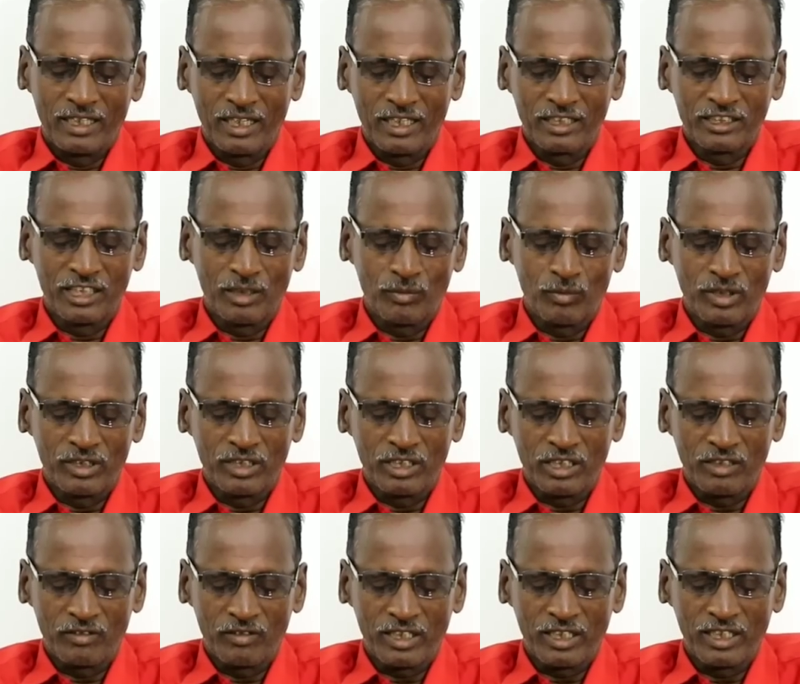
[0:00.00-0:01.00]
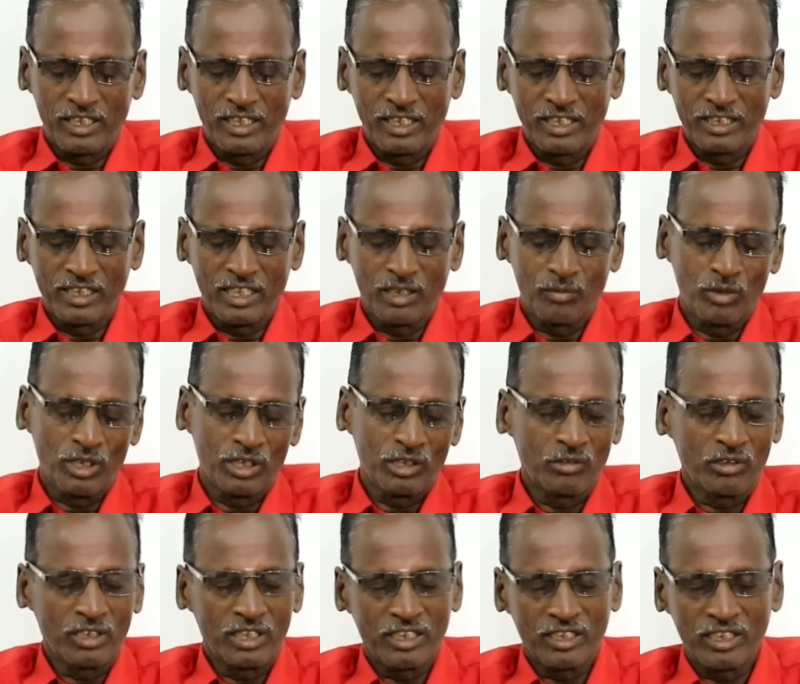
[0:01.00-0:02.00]
நிலம் சம்மத்தட்ட வகையில்
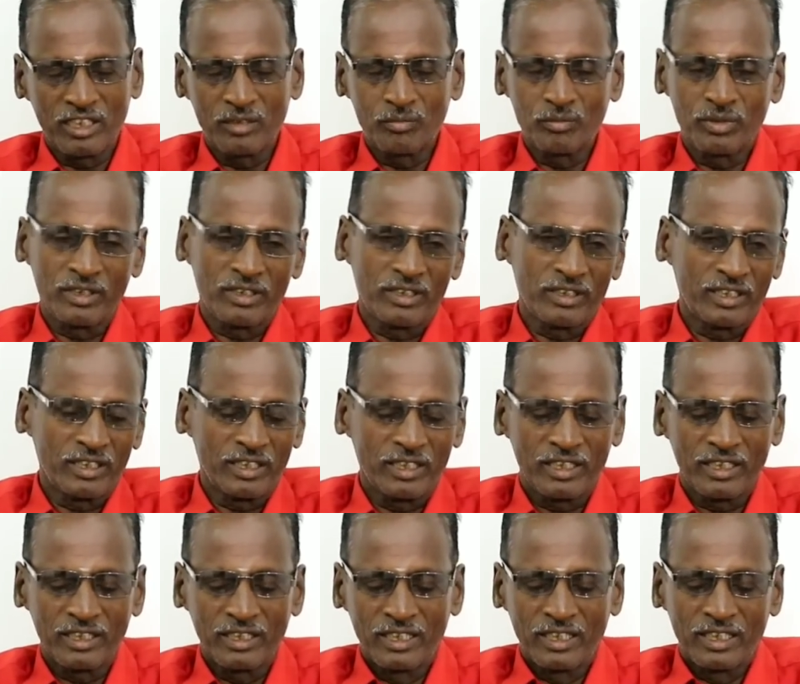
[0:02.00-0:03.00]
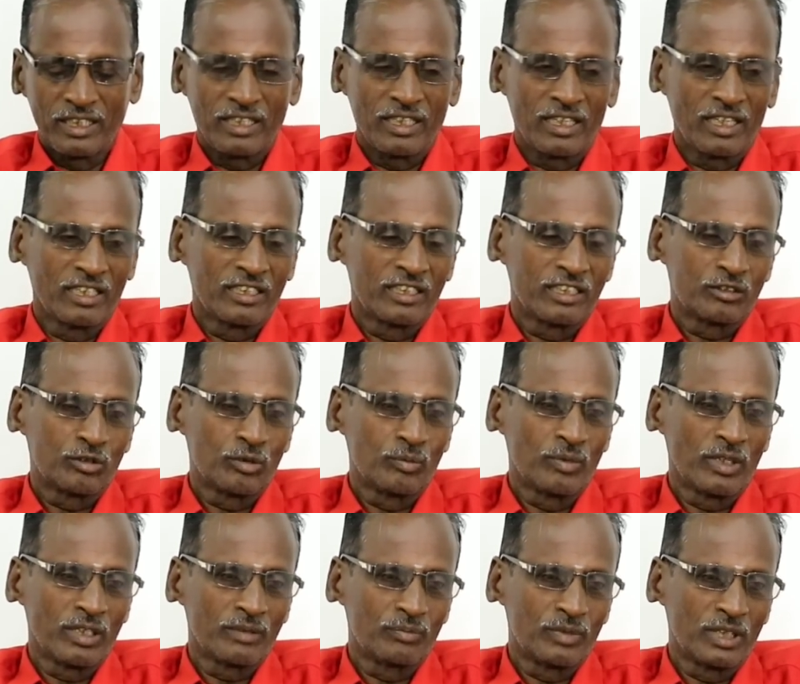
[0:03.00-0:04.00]
ஏமாந்தவங்க நிறைய பேர் இருக்கீங்க நிலத்தை
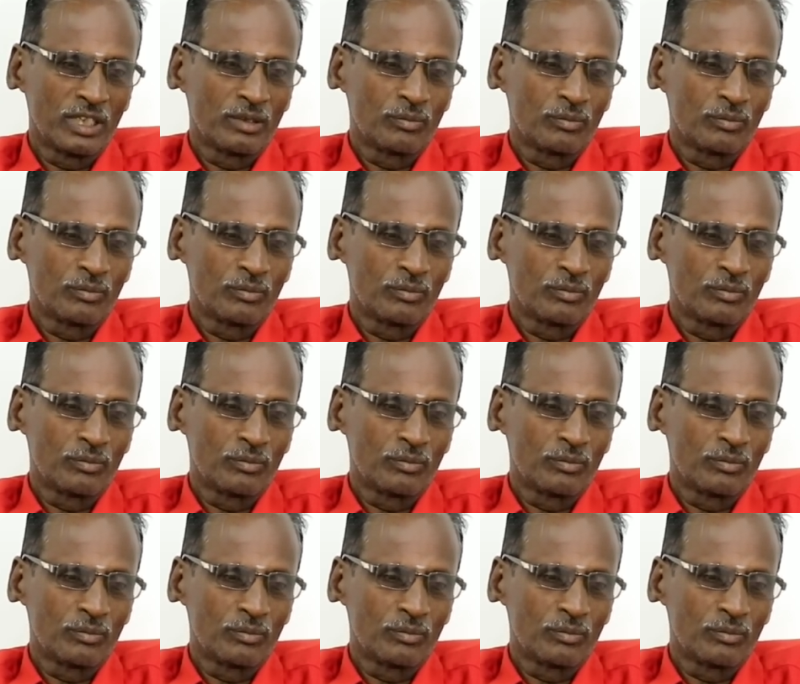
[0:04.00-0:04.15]
சும்மா